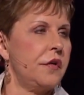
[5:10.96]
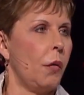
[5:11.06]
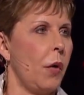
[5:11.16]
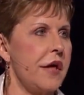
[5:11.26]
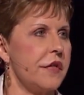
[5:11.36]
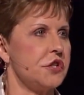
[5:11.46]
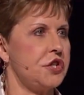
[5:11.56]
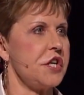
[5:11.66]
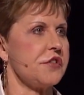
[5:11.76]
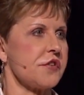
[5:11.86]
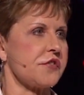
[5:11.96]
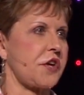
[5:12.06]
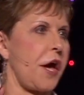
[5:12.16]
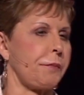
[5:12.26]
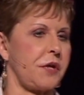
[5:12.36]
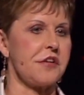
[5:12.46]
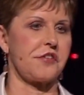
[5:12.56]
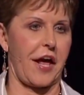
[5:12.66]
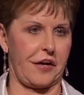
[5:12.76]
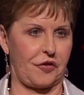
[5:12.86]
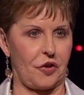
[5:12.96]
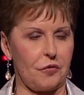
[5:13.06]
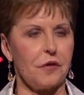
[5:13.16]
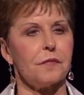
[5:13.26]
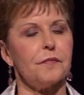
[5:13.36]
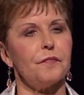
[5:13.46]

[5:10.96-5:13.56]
వైఖరిని ఉంచుకున్నట్లు ఉంచుకోగలిగితే